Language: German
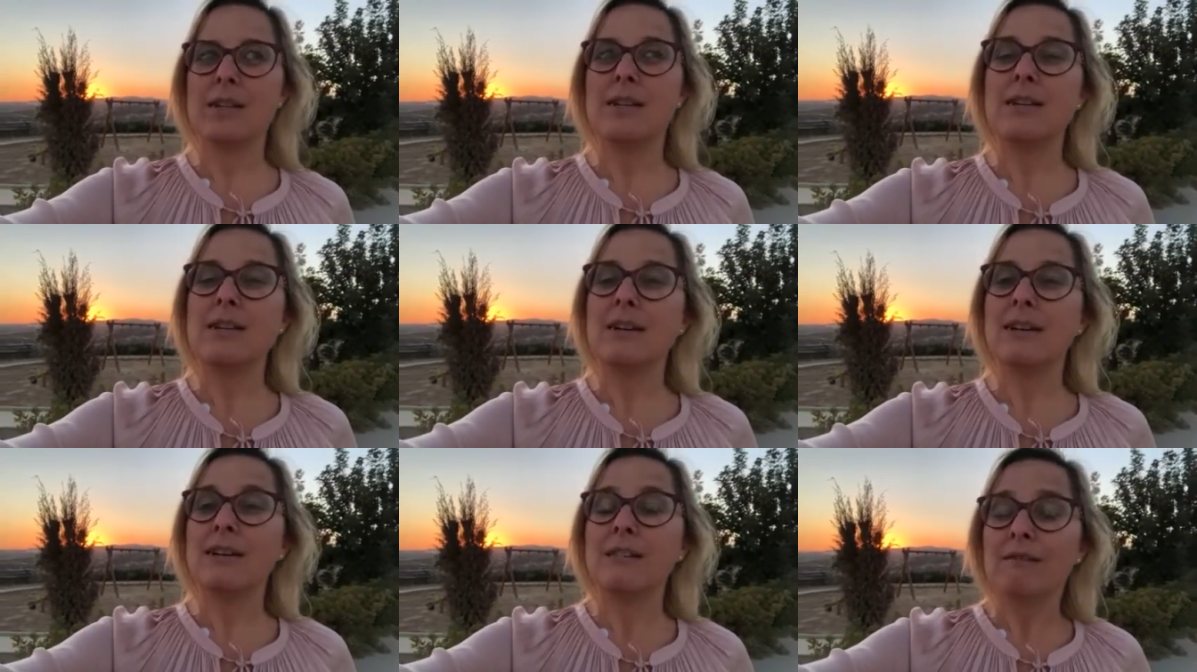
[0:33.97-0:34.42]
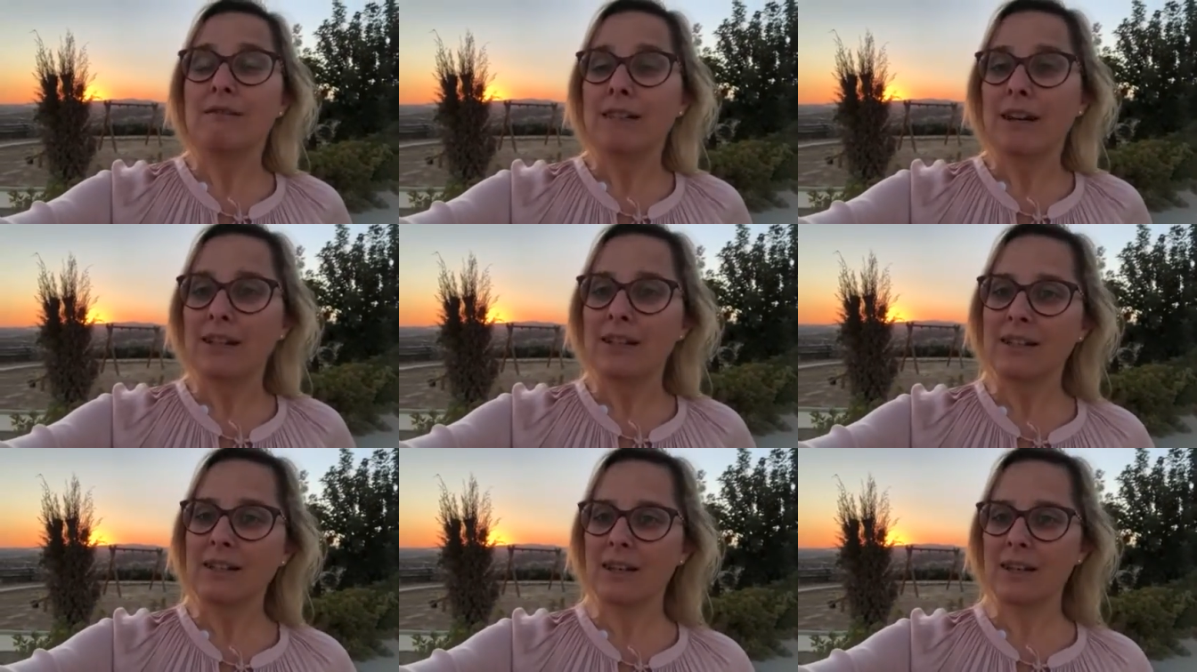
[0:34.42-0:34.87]

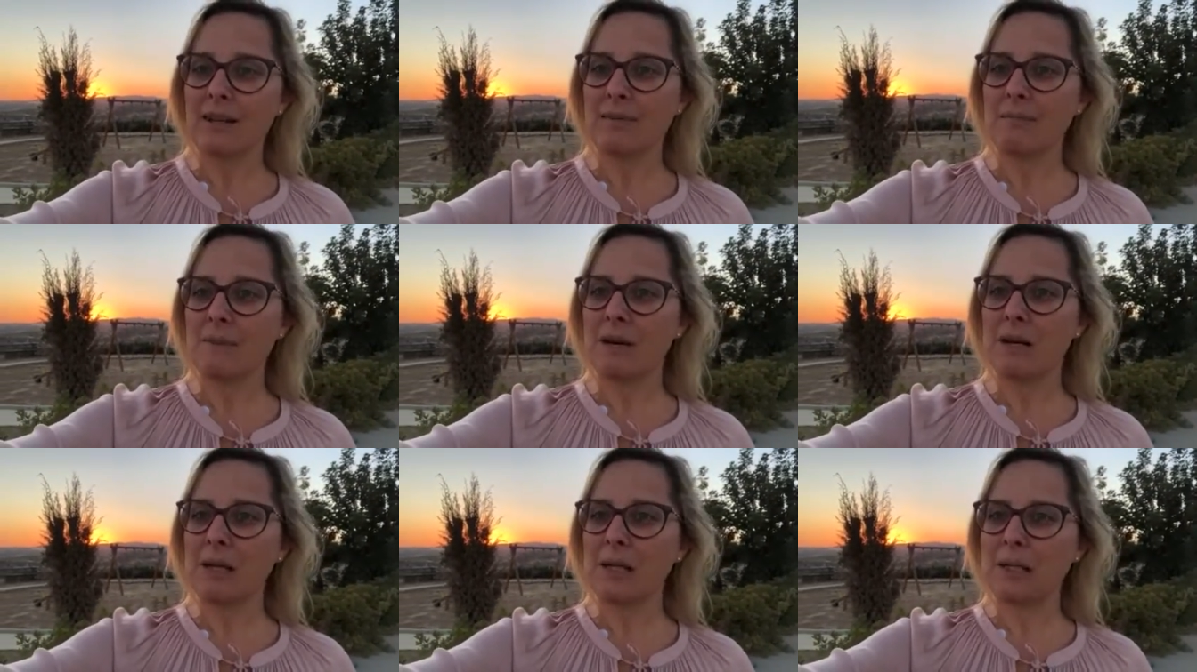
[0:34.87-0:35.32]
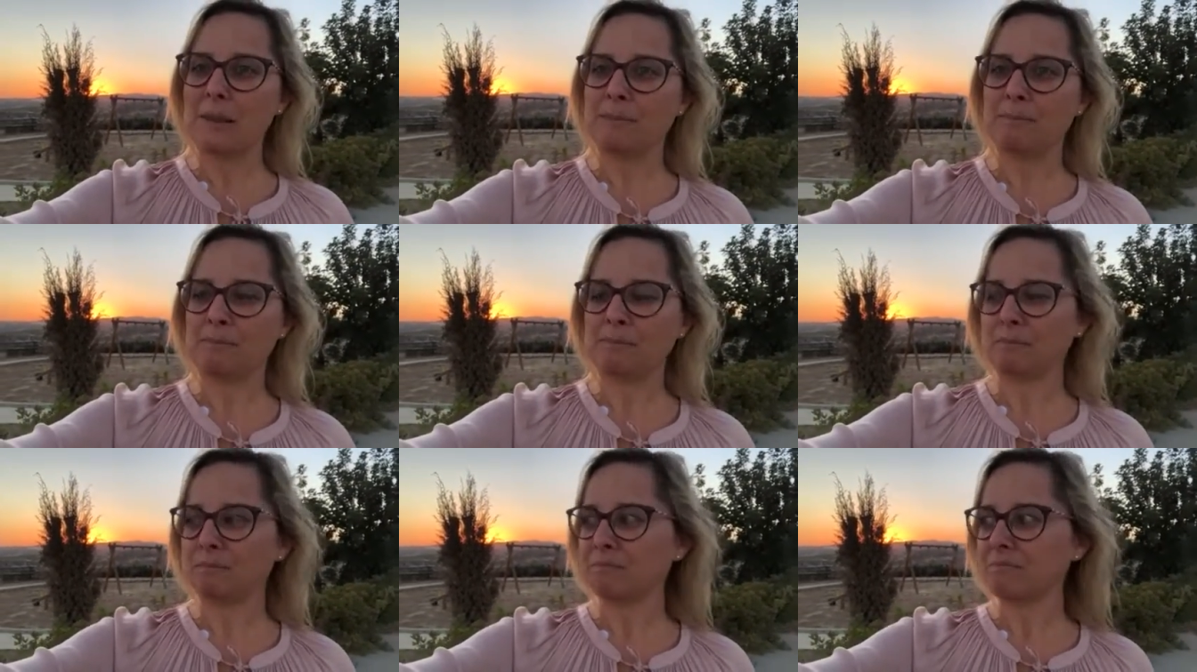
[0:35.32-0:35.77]
irgendwann
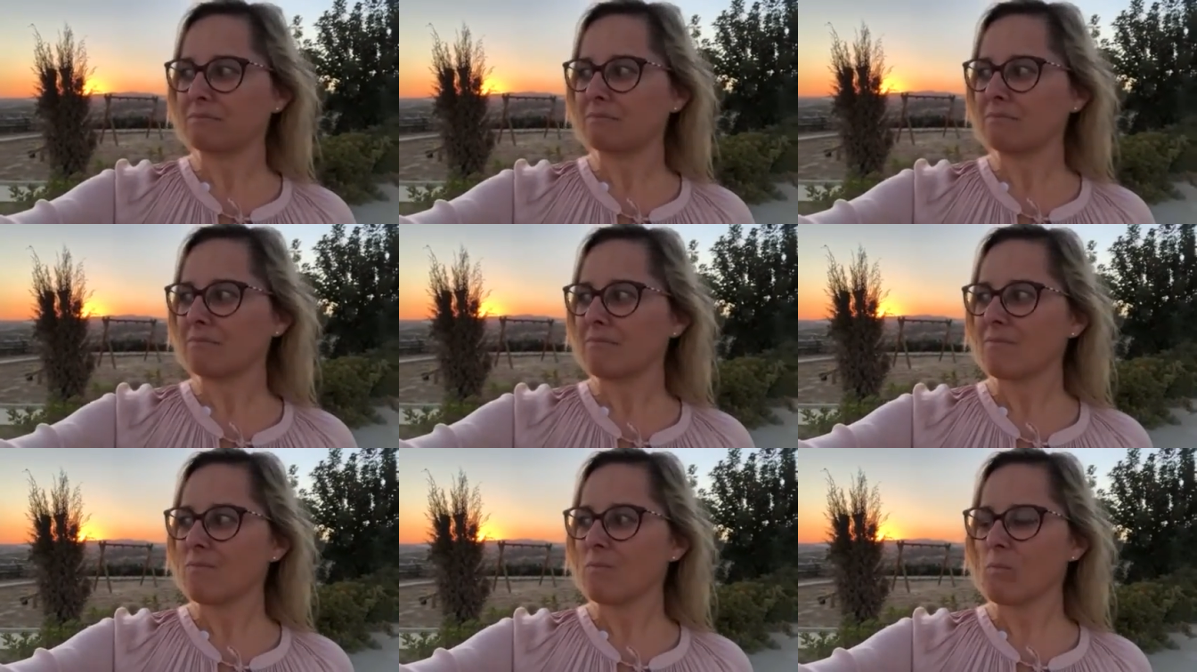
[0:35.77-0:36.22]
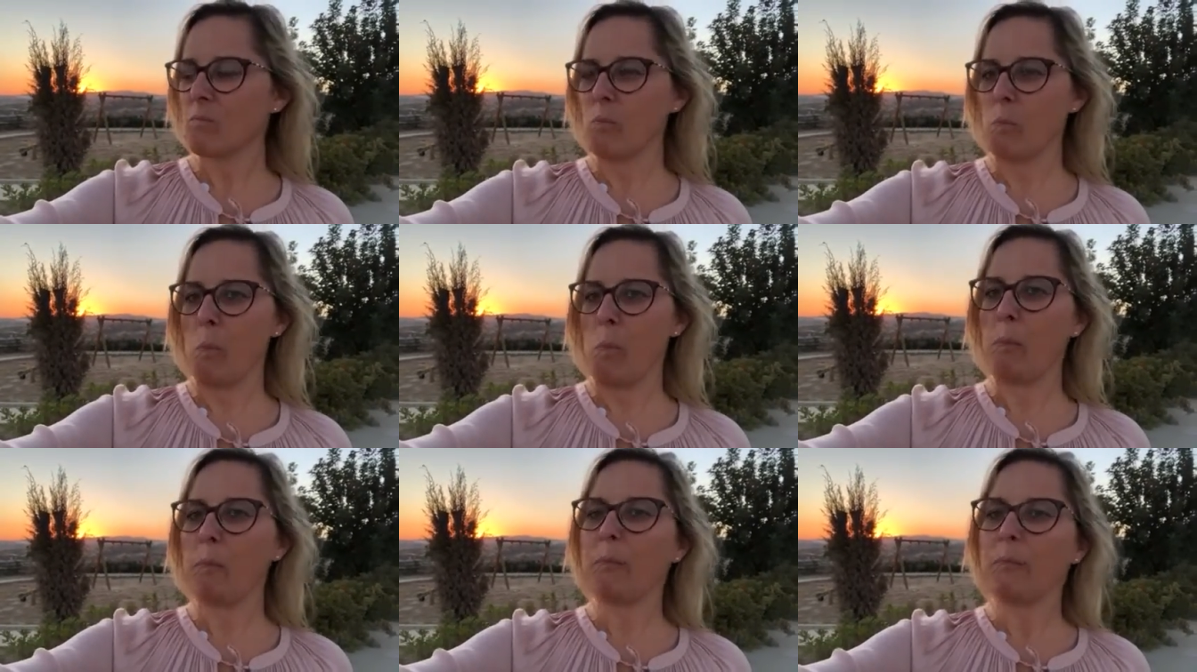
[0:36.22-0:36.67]
einmal
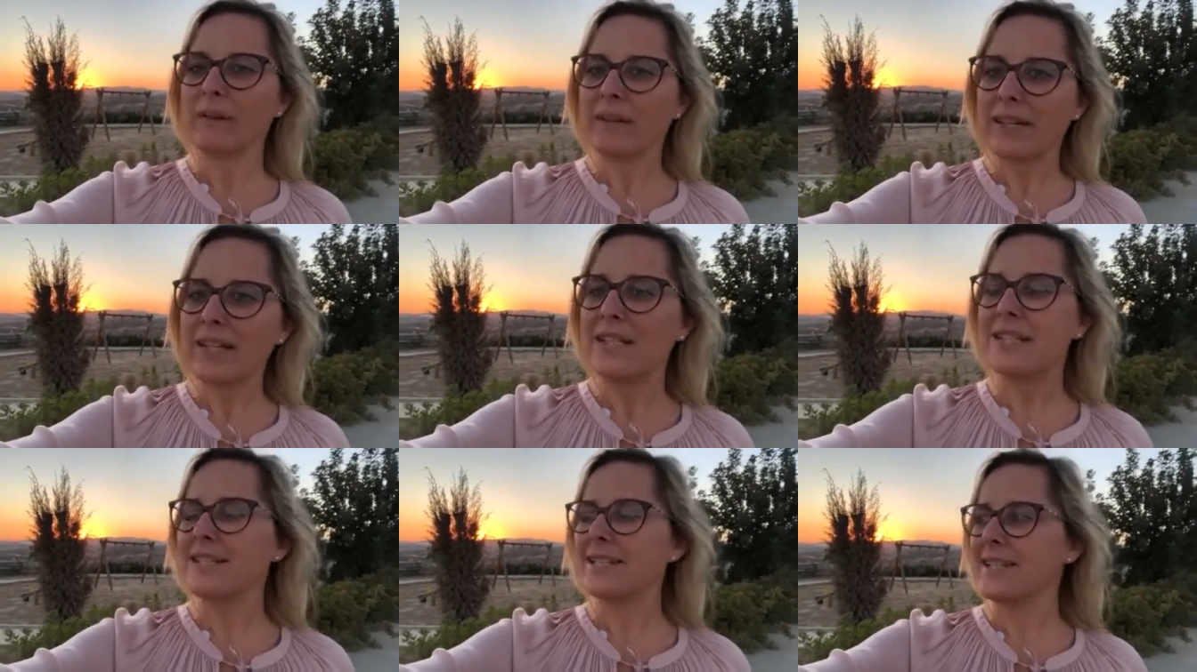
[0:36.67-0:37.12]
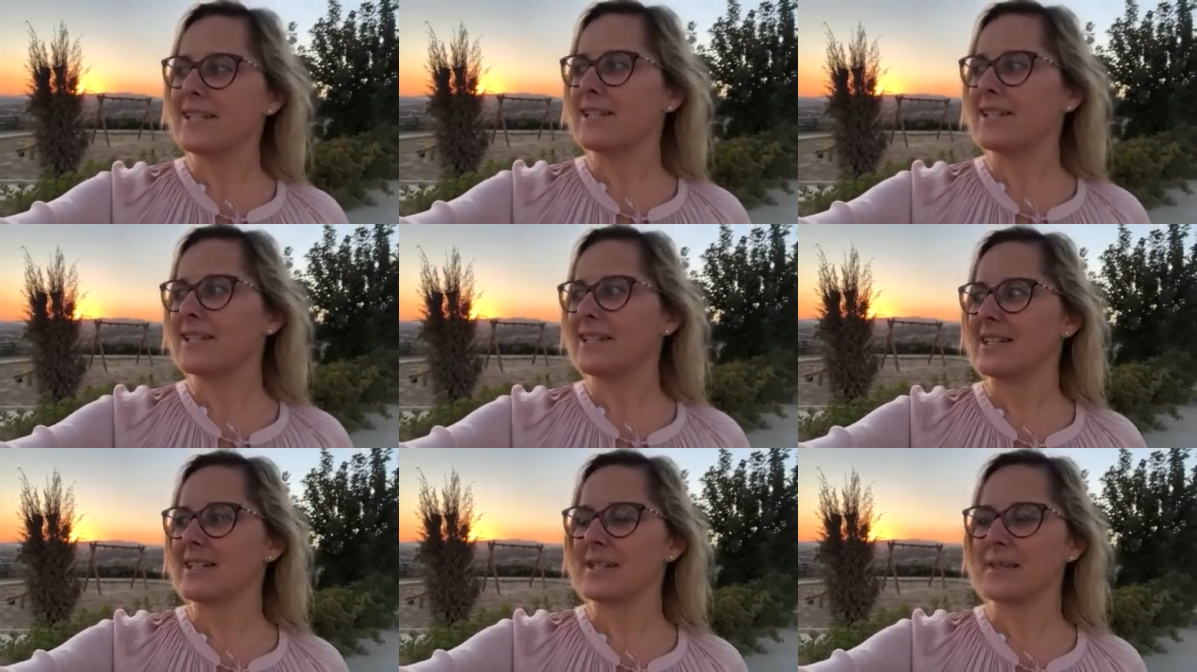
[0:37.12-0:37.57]

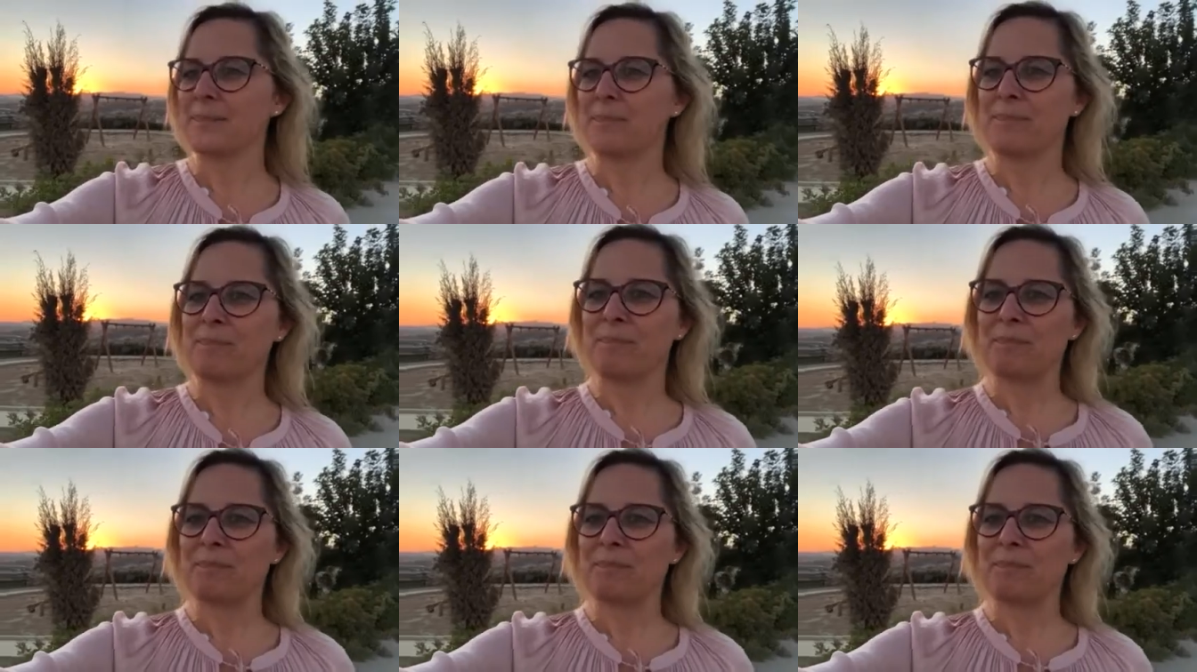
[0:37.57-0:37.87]
realisieren lässt.